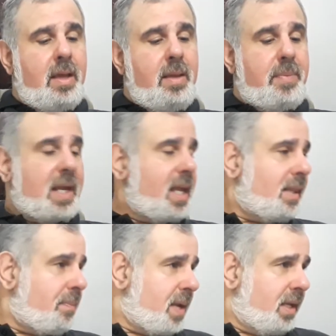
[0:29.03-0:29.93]
E para quem
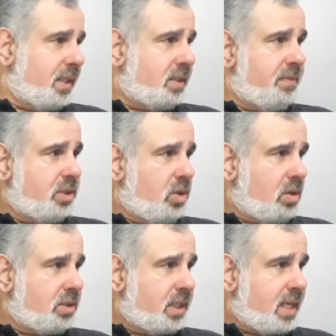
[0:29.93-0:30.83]
está pegando esse vídeo
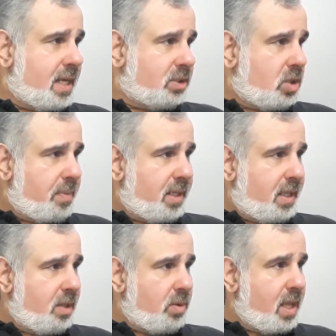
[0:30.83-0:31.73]
logo de cara, só para
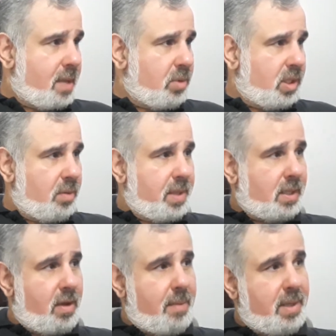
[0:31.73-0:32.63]
entender o que é modelo
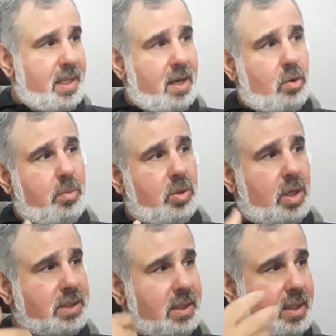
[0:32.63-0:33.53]
mental, é a maneira como
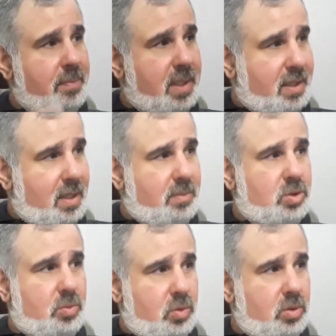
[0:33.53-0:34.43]
nós
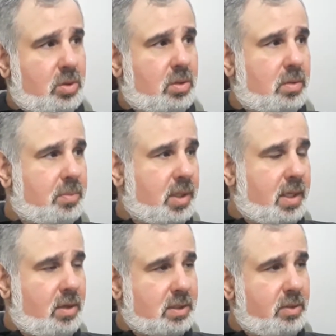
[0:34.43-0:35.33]
interpretamos o mundo,
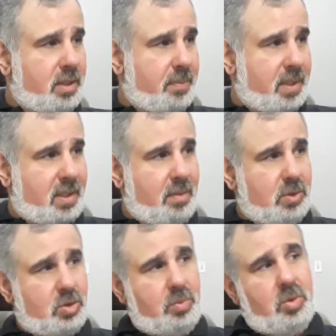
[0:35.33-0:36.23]
porque nós não
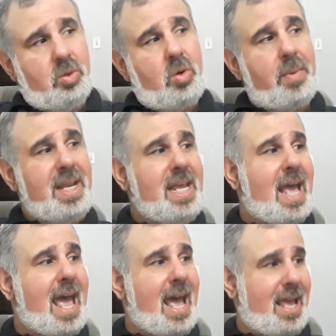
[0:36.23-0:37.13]
interpretamos o mundo como
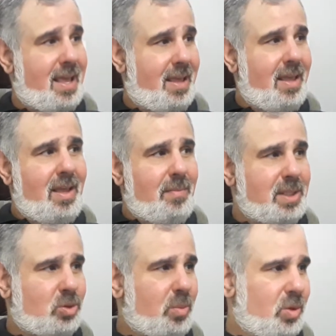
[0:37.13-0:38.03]
ele é,
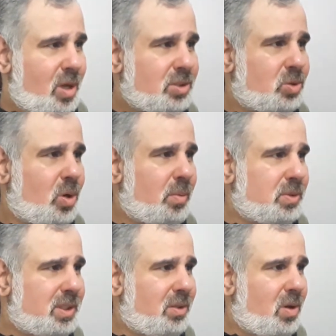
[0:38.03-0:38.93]
mas como nós
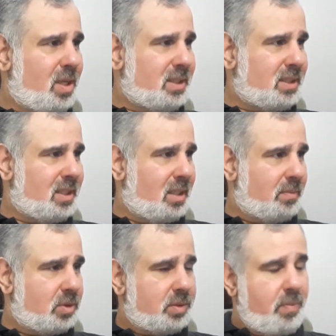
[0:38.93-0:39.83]
somos e nós
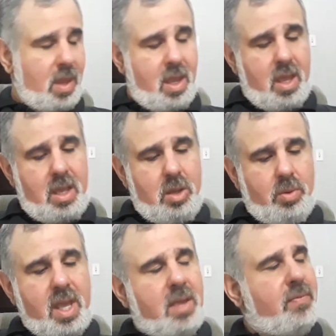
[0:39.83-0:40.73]
estamos. E o
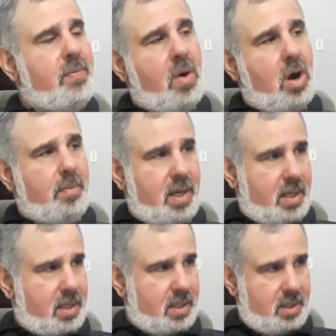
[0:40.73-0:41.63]
que, que
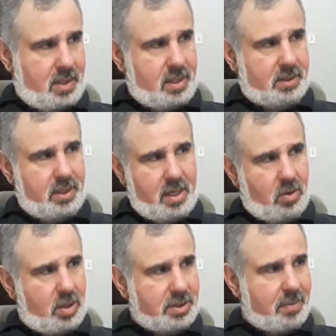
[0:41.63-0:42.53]
forma esse
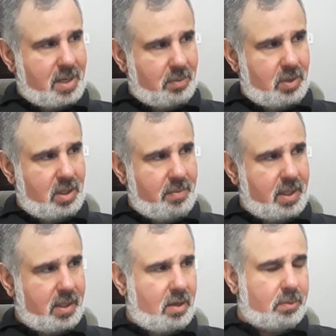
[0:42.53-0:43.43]
negócio chamado modelo
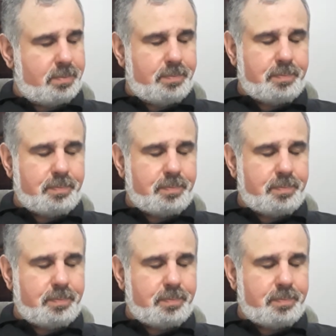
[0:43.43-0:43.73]
mental?